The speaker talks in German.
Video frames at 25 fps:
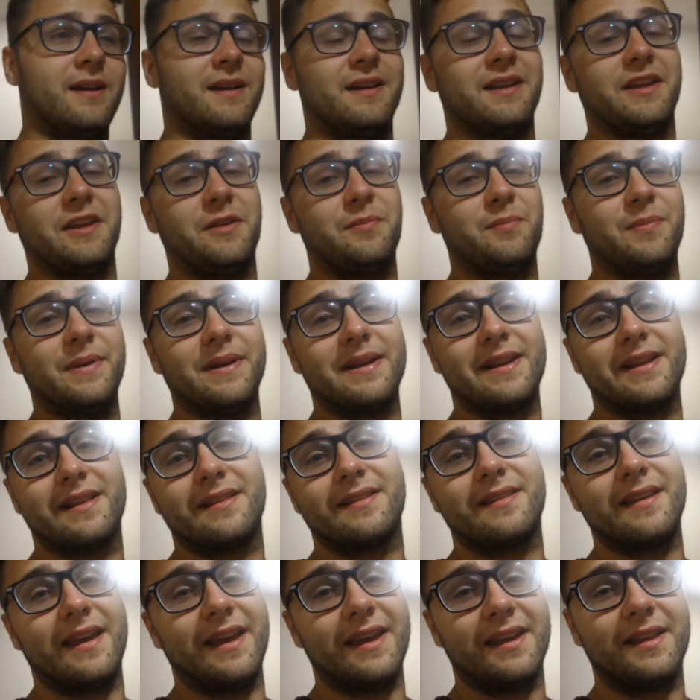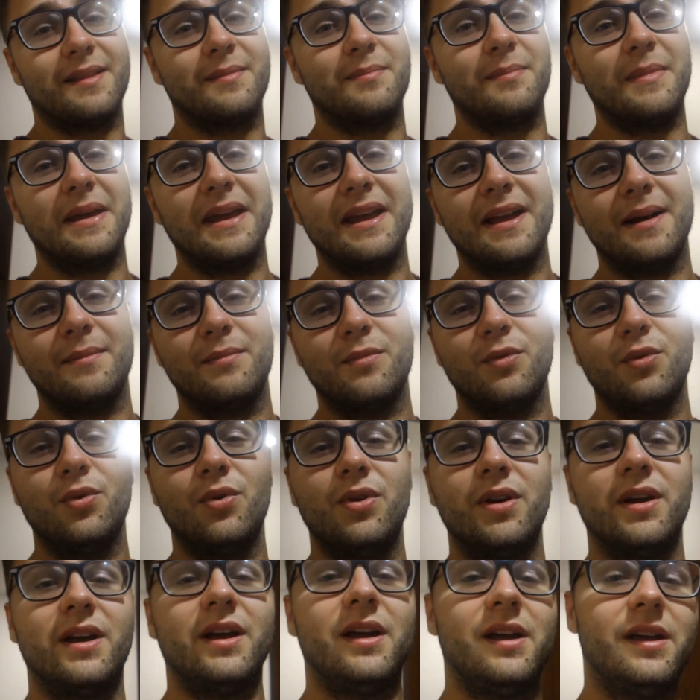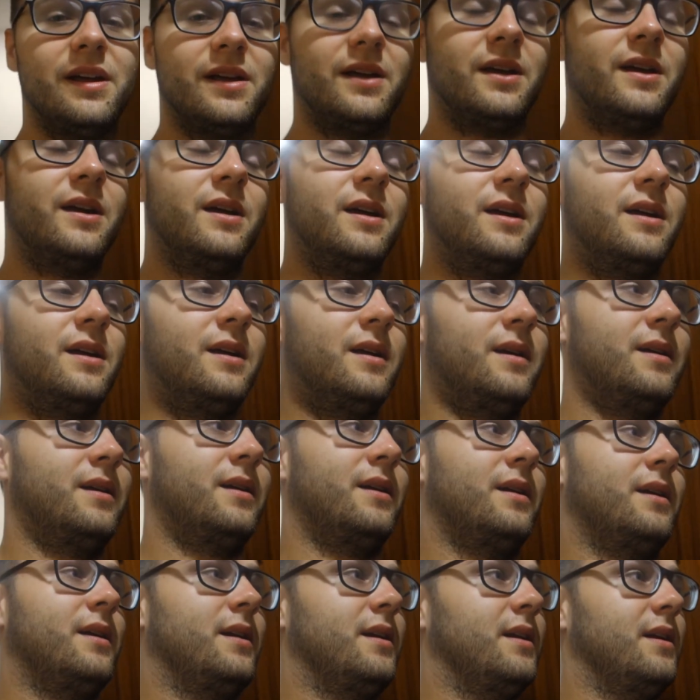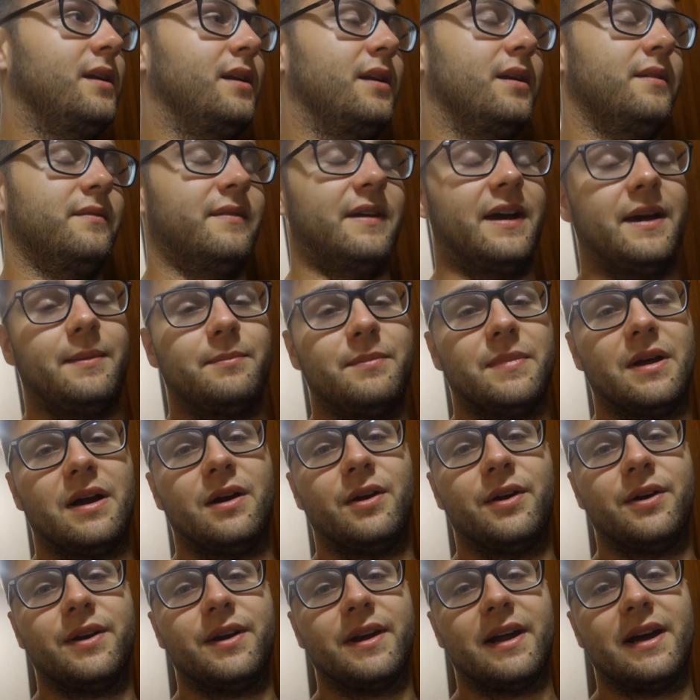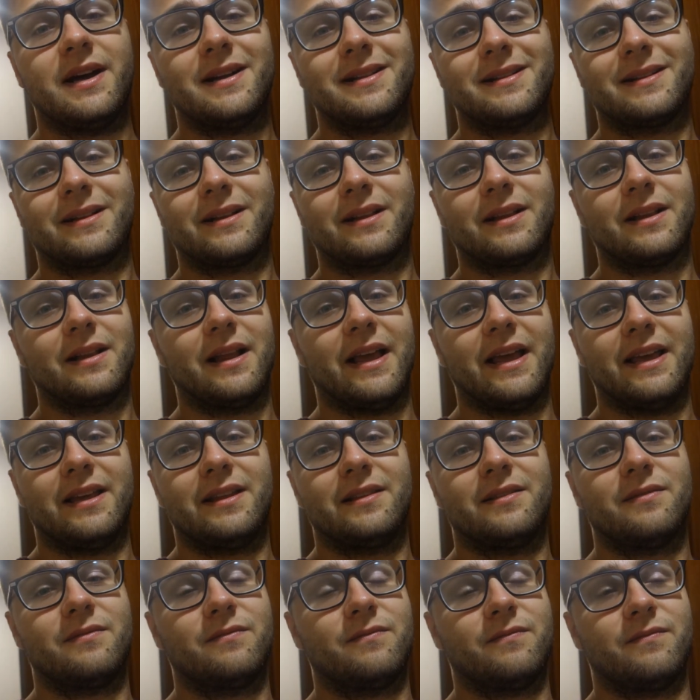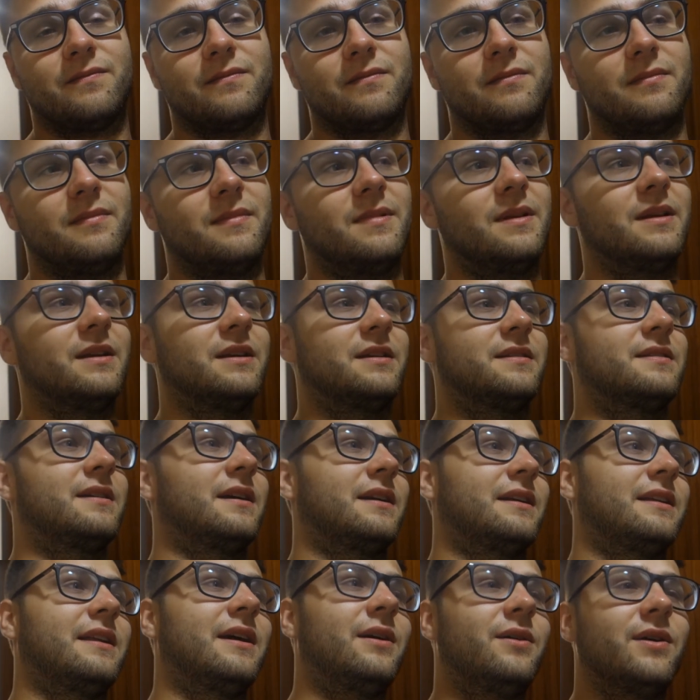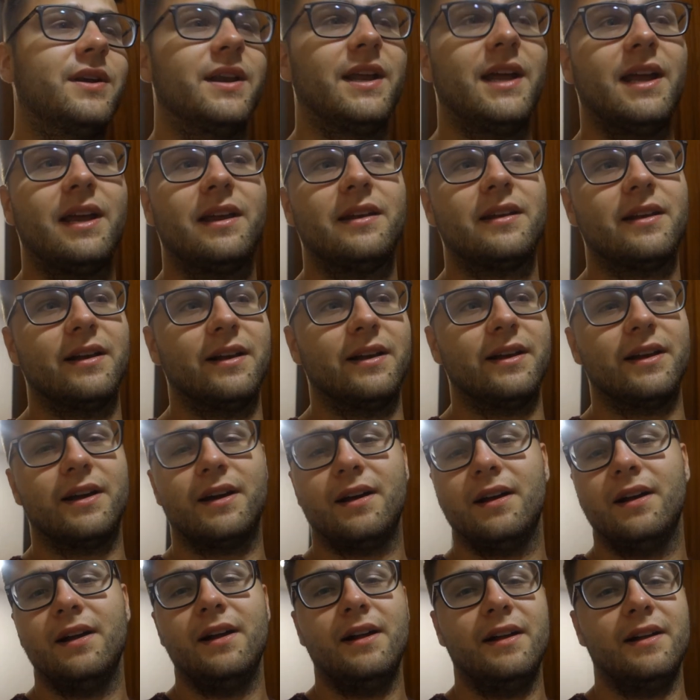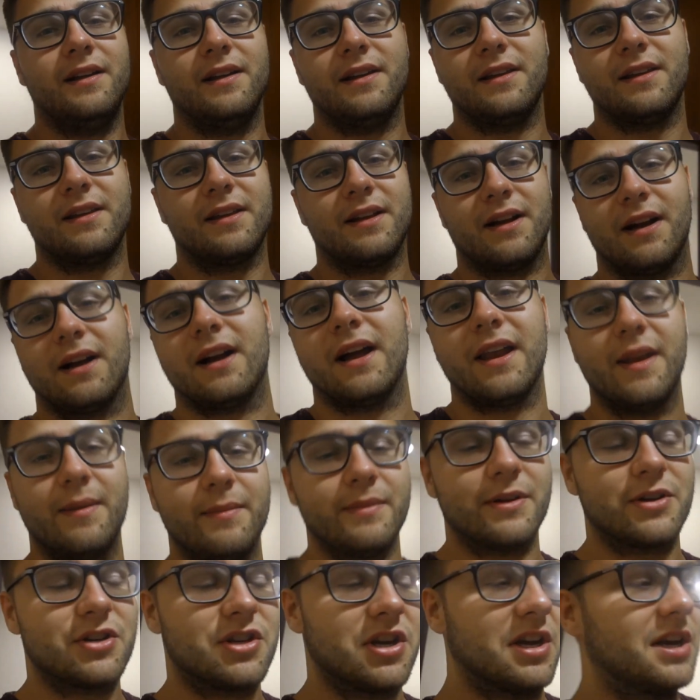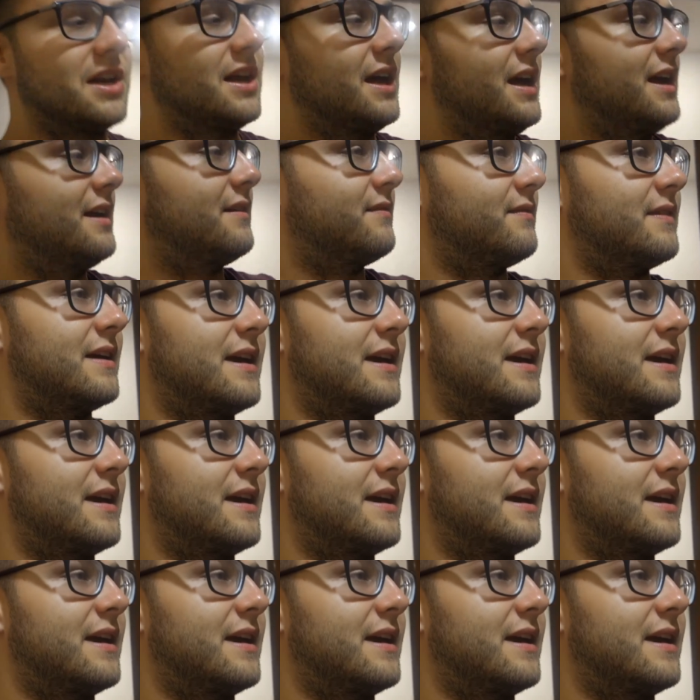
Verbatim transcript: Ich bin jetzt echt mega müde. Wir haben ja heute Nacht echt, ich sag dauernd echt, Alter. Ich kann gar nicht mehr gescheit reden.